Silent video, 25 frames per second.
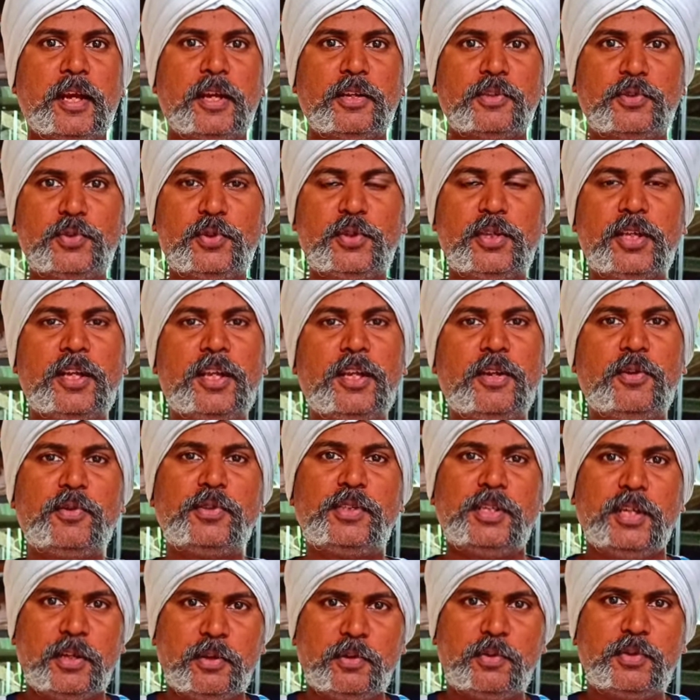ஏன்னா சுடு தண்ணியில்
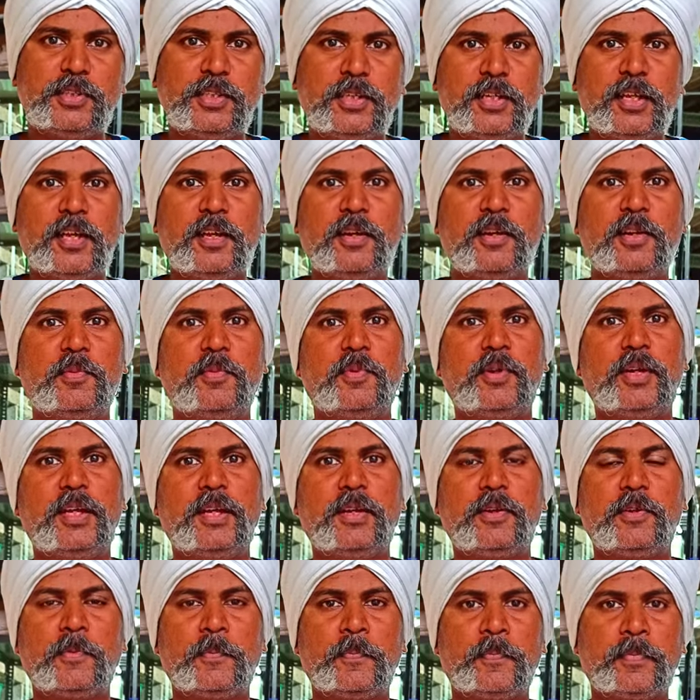குளிச்சிங்கன்னா குளிச்சிக்கிட்டே இருக்கணும்
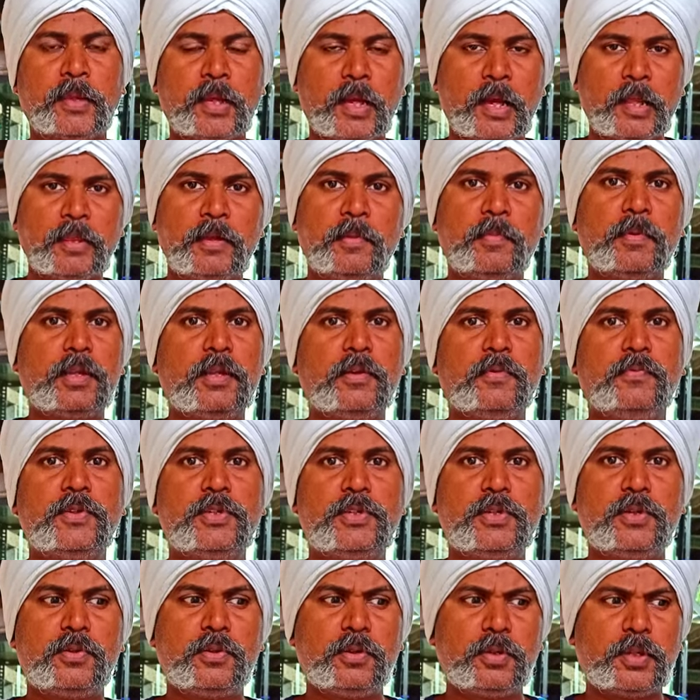போலே இருக்கும் அந்த மாதிரி தான்
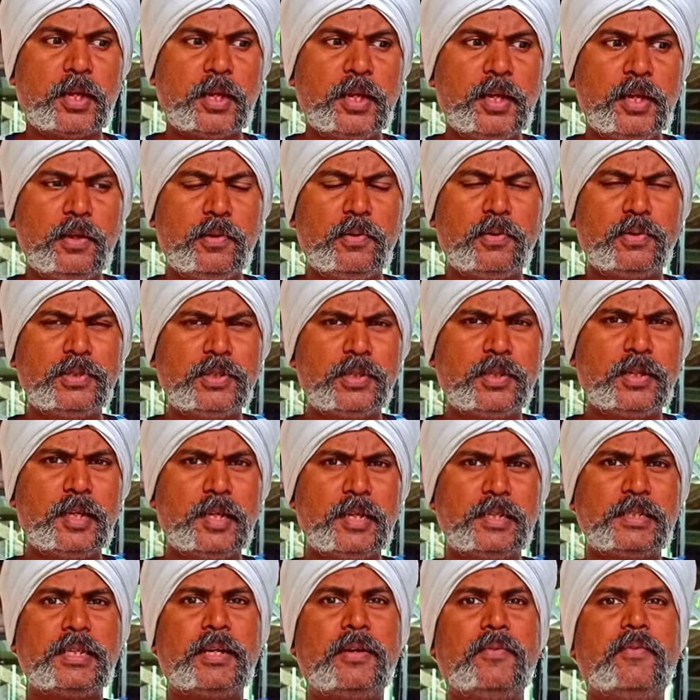ஃபிஷ்ஷுக்கும் தண்ணி கொஞ்சம்
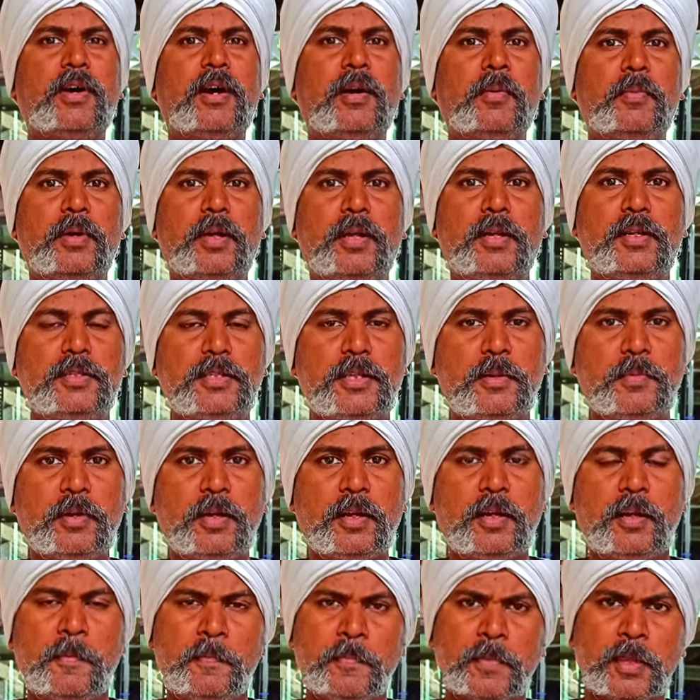லேசாக வார்மாக இருந்துச்சு
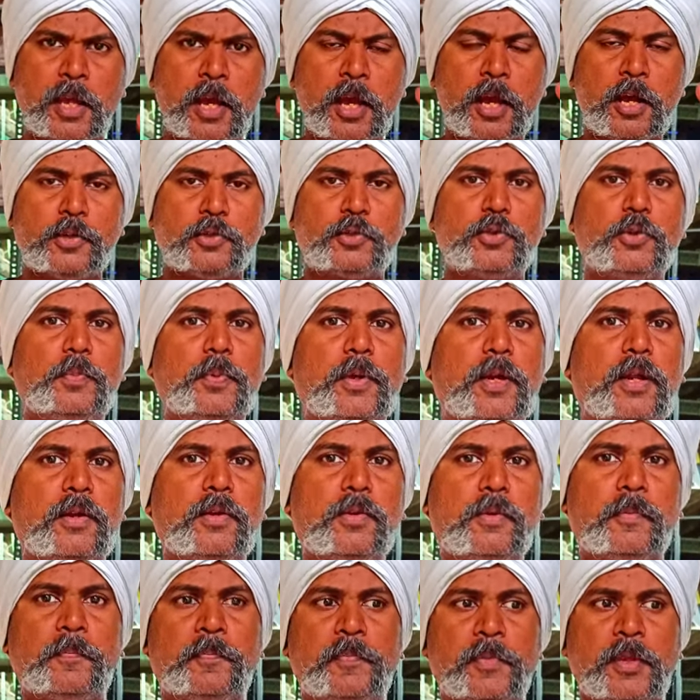அப்படின்னா சூப்பராக
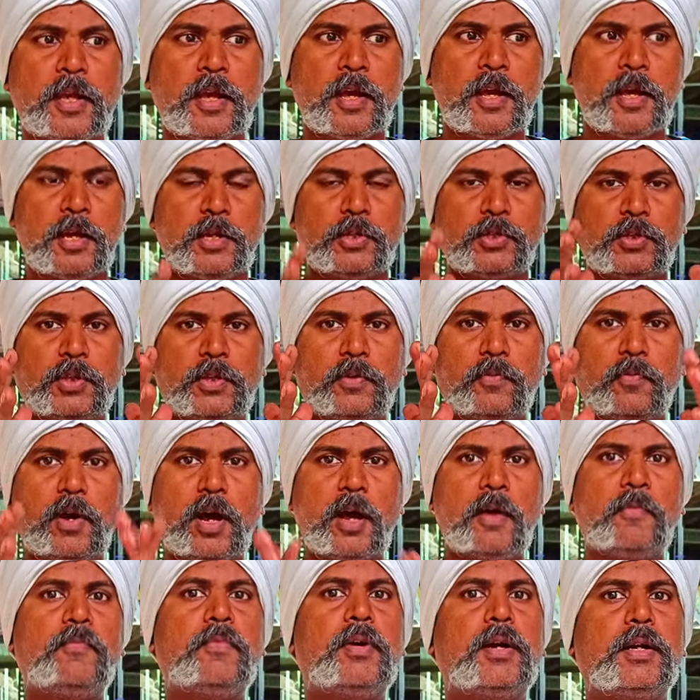இருக்கும் ஸோ இந்த
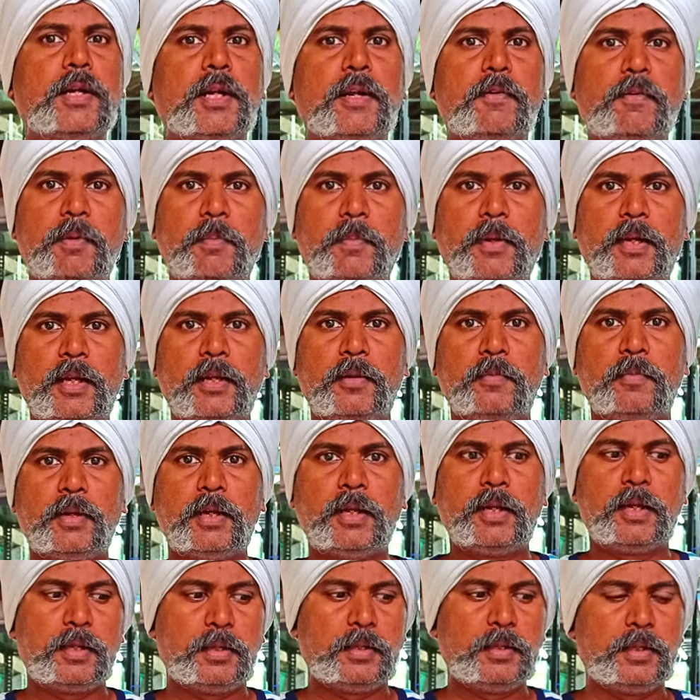வார்ம் வாட்டராகவே மெயின்டைன்
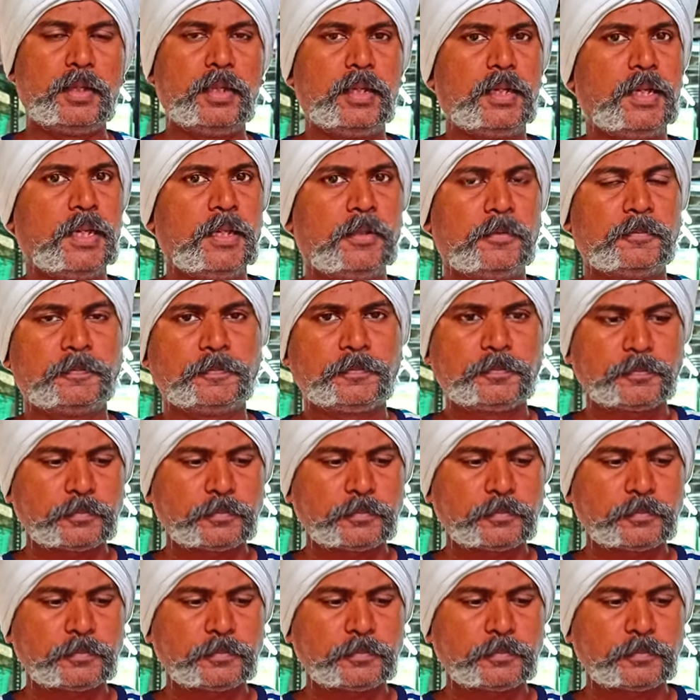பண்ணுங்கள் இந்த இதுக்கு